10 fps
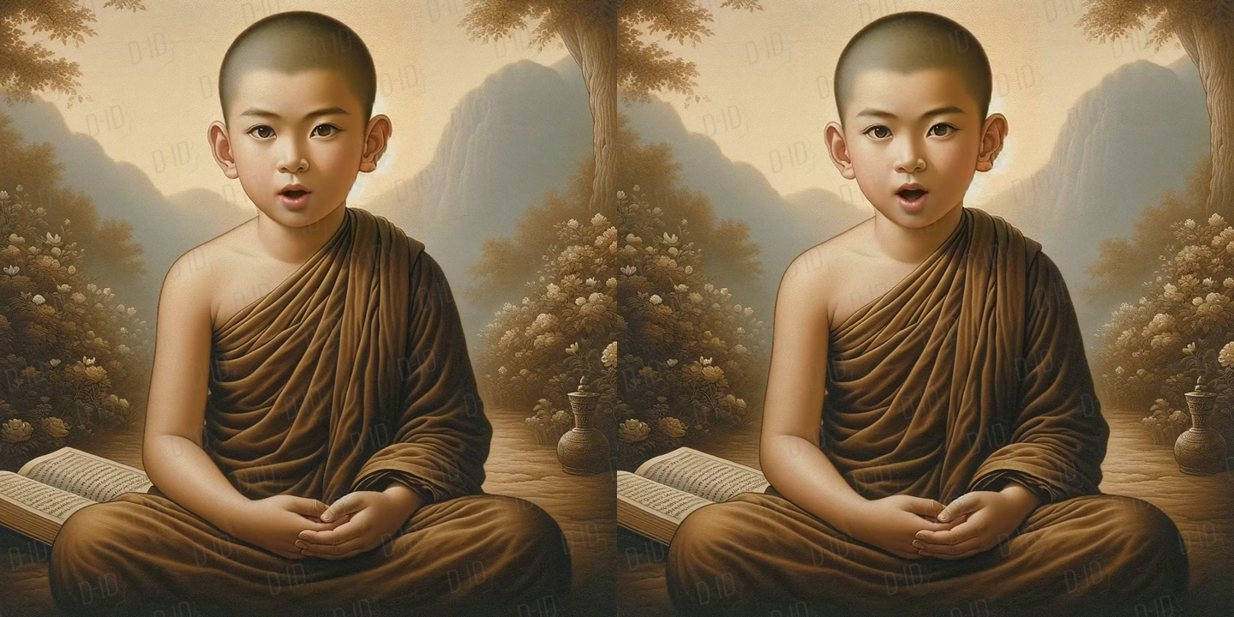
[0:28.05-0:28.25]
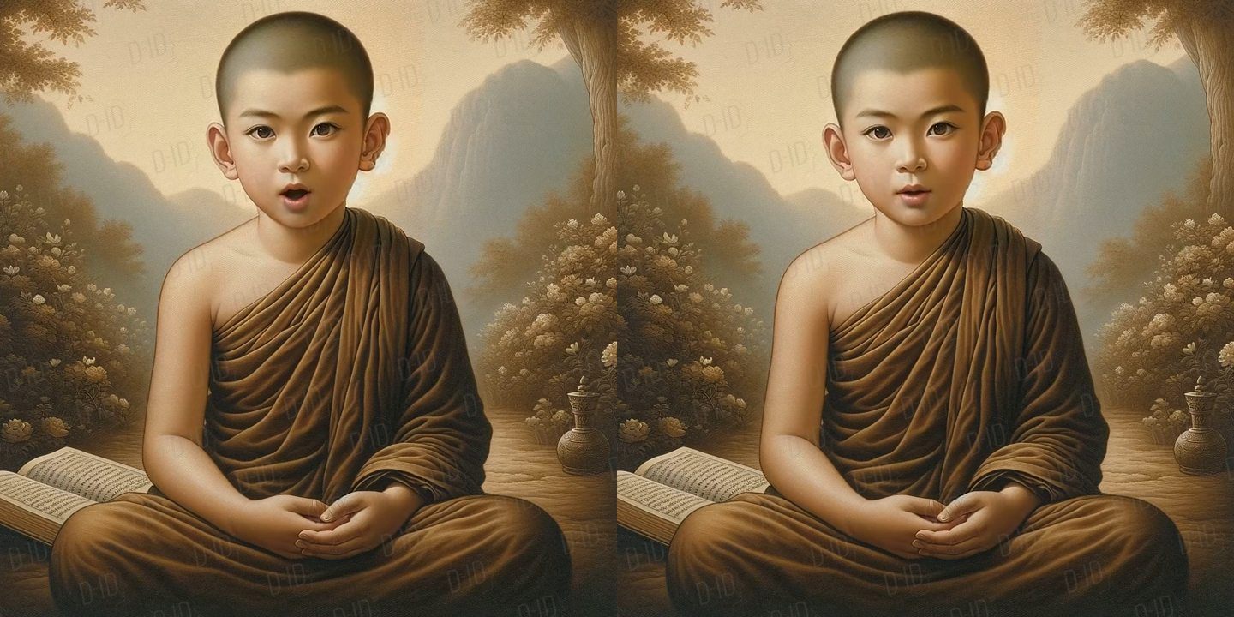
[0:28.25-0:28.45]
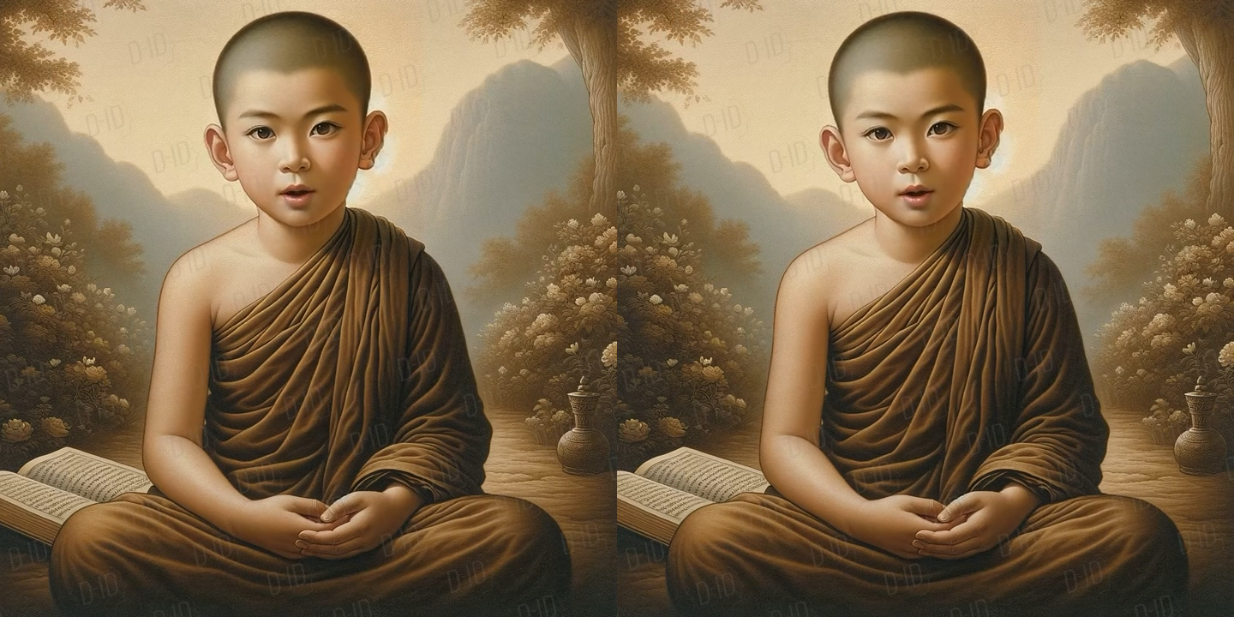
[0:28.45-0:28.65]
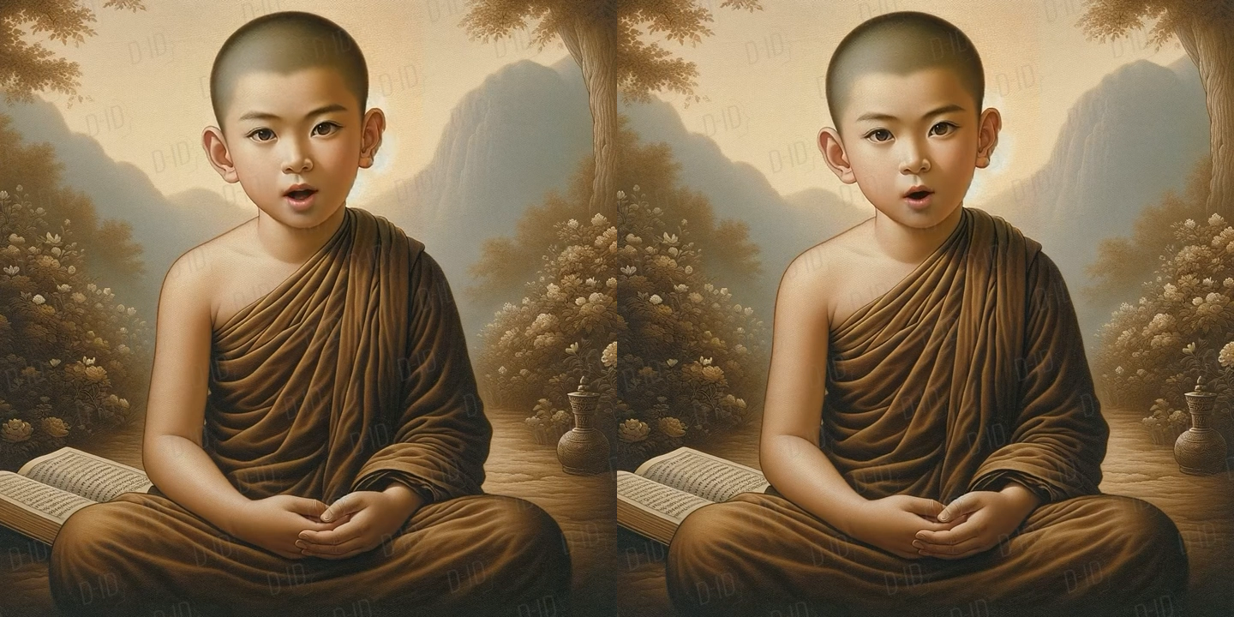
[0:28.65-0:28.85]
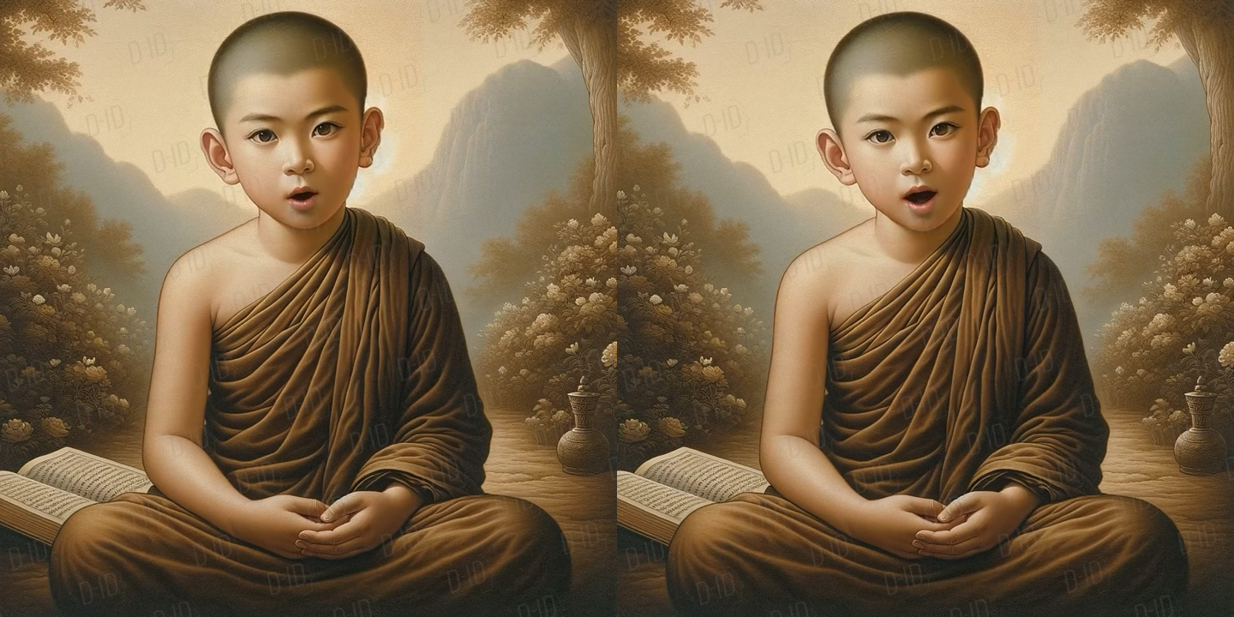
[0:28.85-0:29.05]
真正的
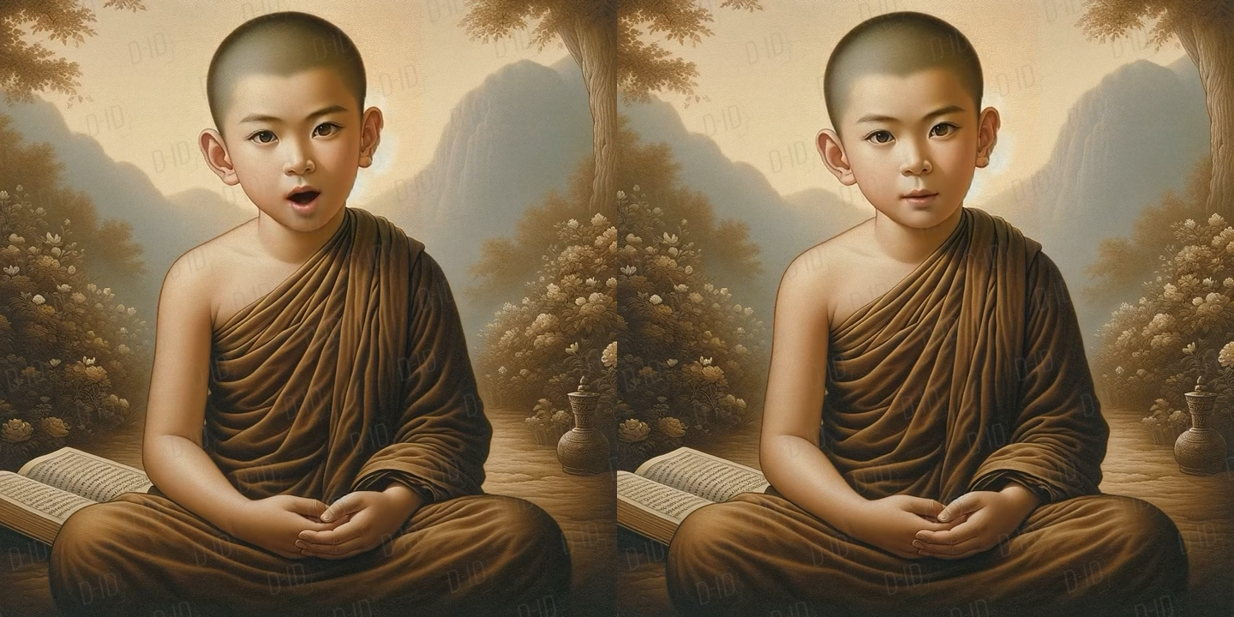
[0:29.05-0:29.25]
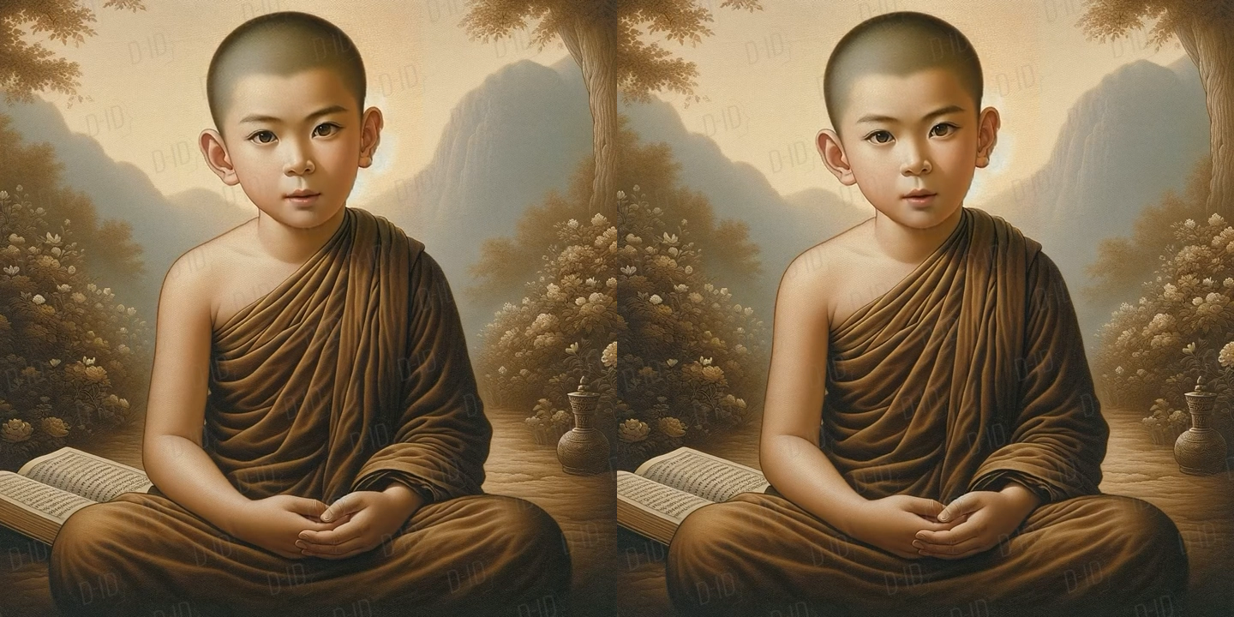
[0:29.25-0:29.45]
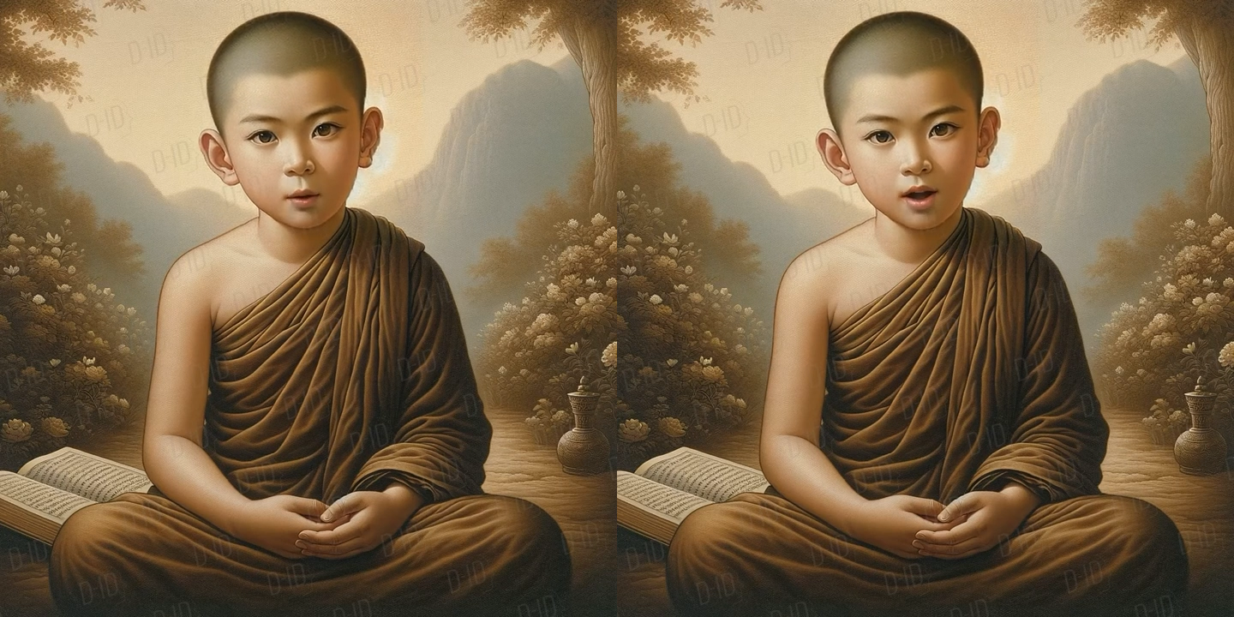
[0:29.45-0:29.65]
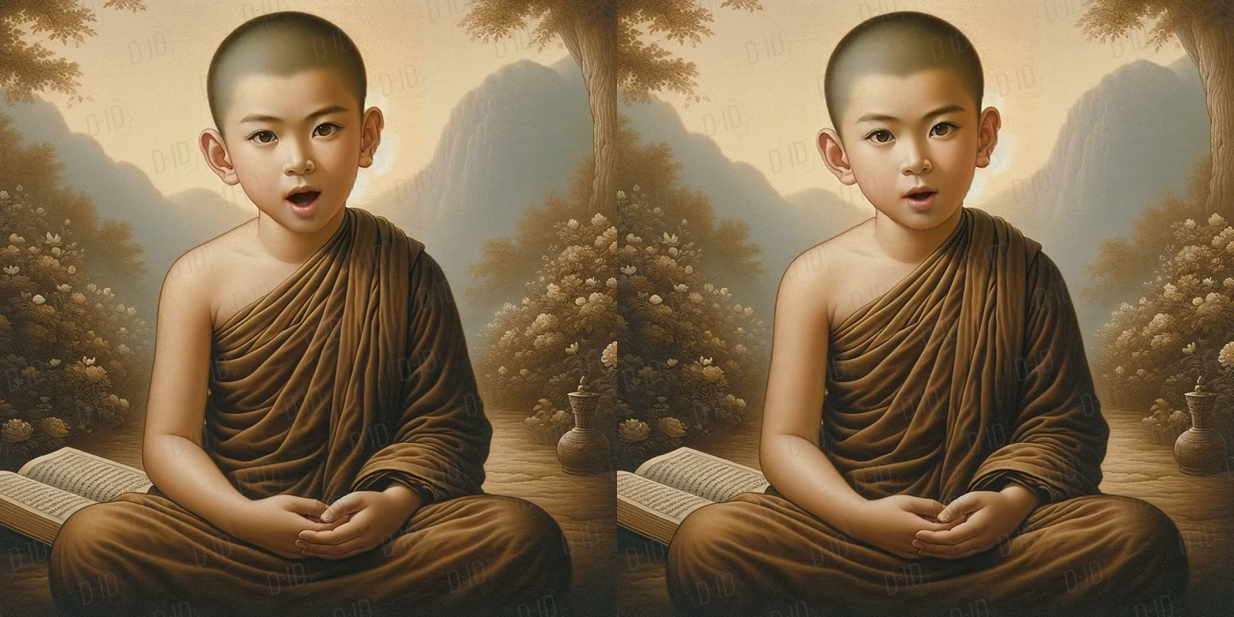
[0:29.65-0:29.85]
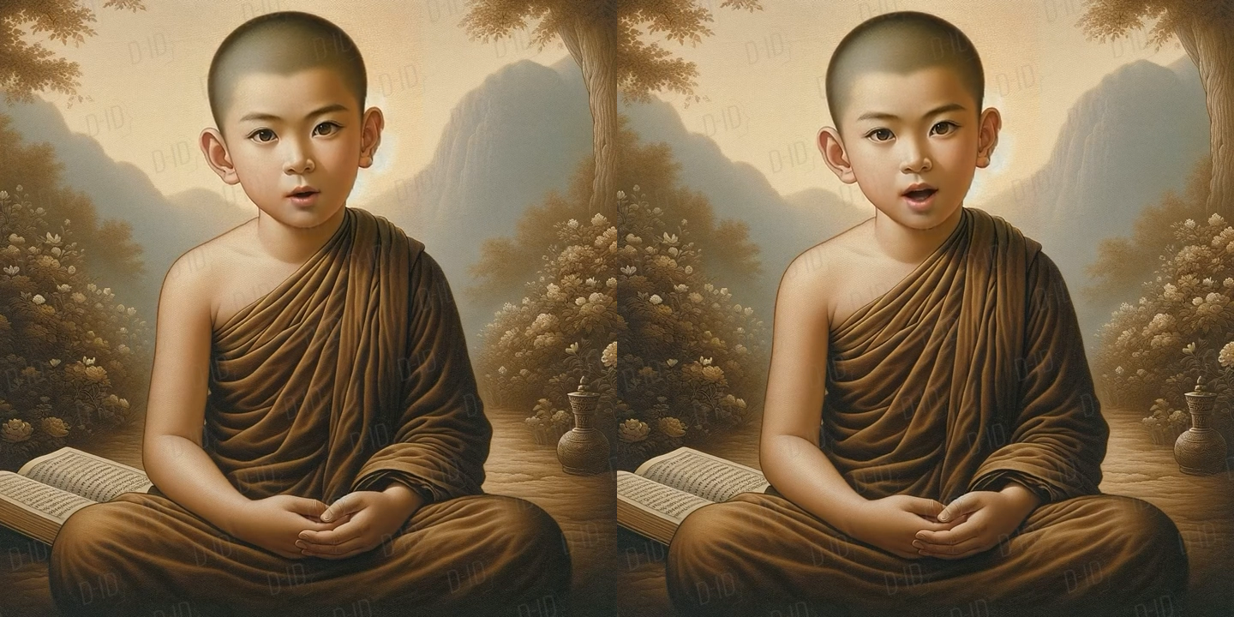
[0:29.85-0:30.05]
平和，并不
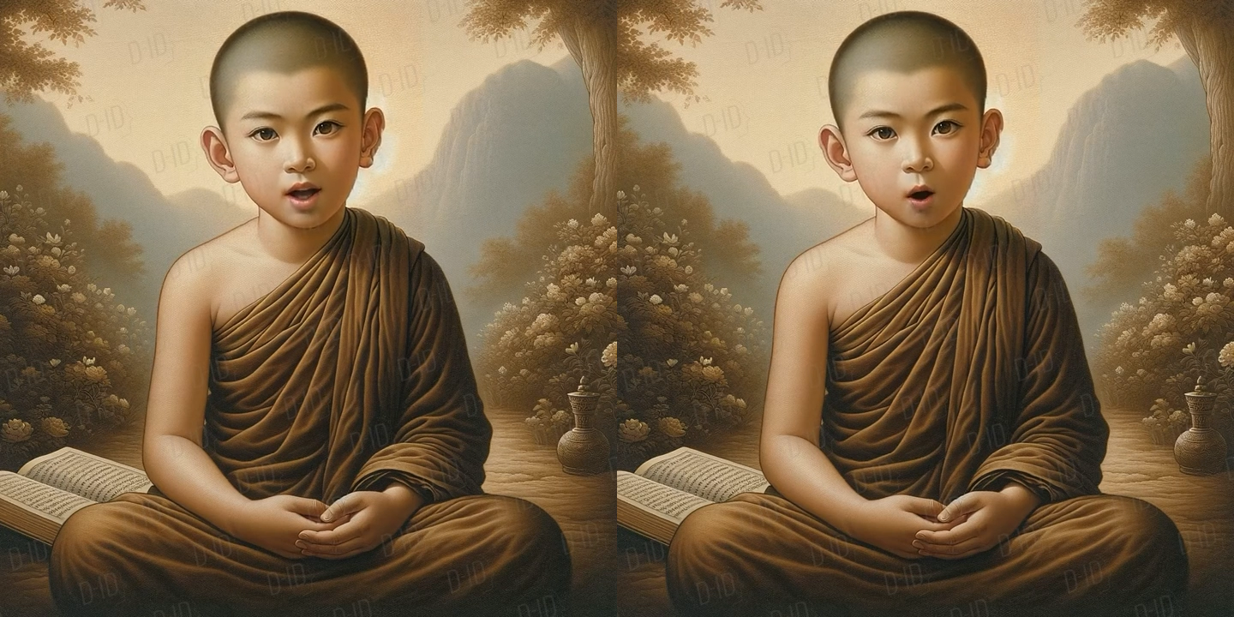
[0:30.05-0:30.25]
在于追